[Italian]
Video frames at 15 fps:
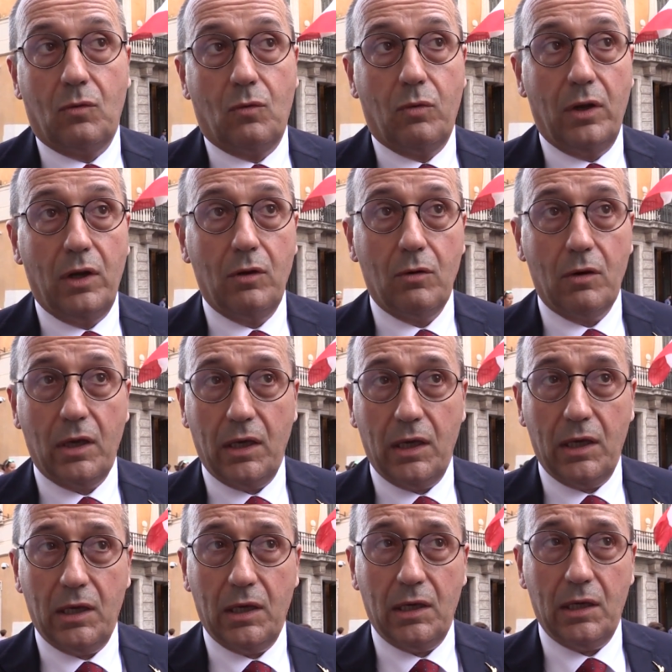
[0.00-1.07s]
quello
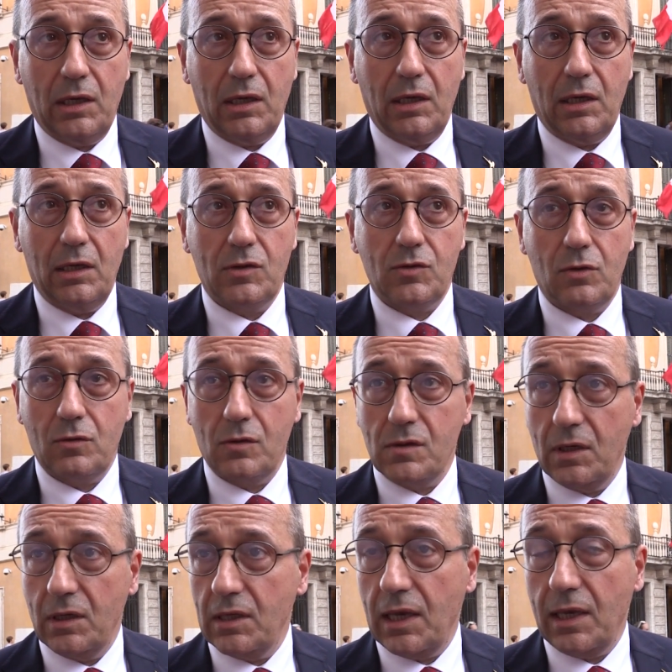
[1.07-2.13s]
che il
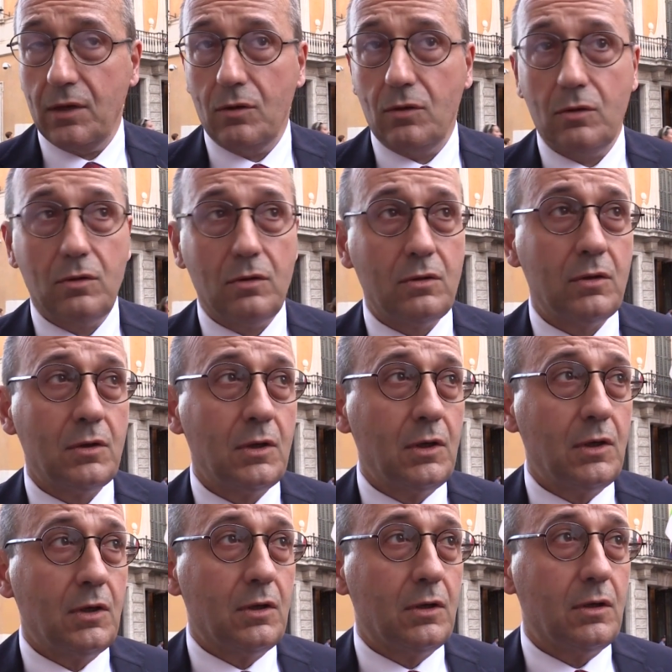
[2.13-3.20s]
sottosegretario
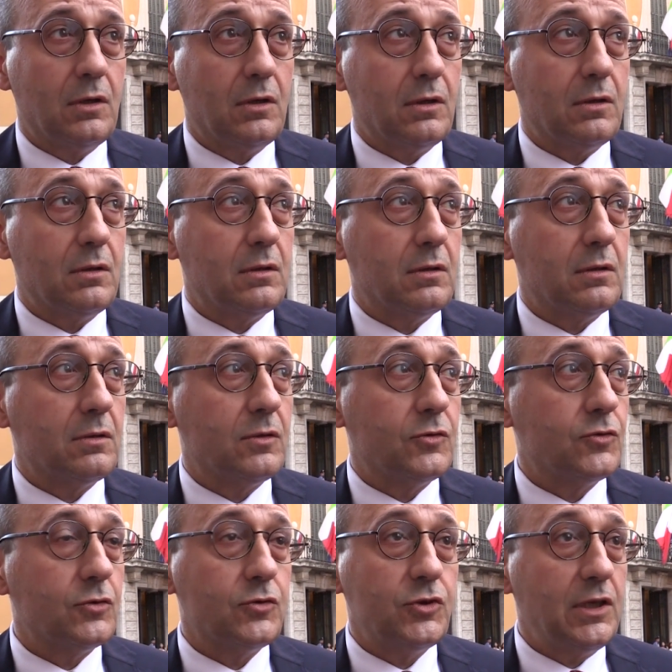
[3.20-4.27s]
eh,
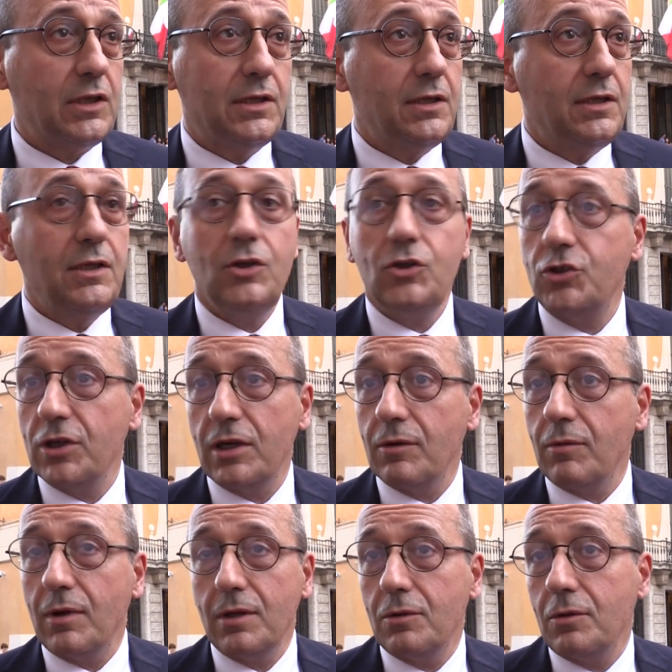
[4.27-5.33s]
Giorgetti dice
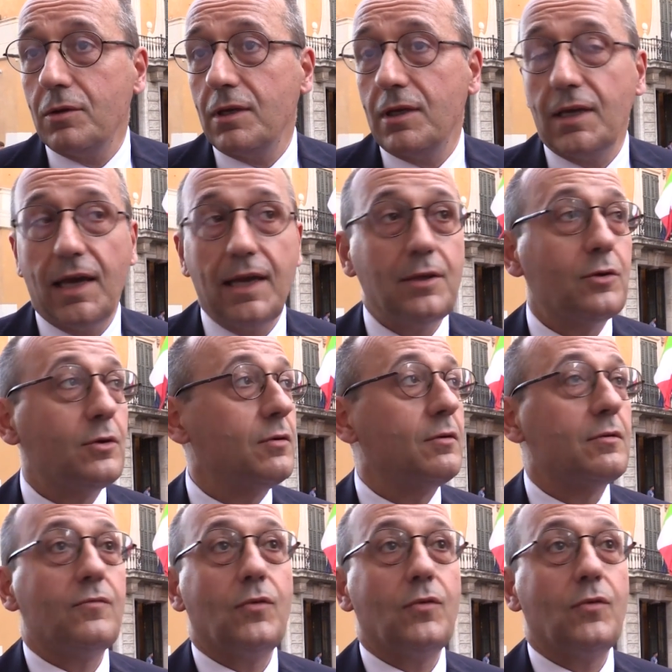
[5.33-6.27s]
quando gli chiedono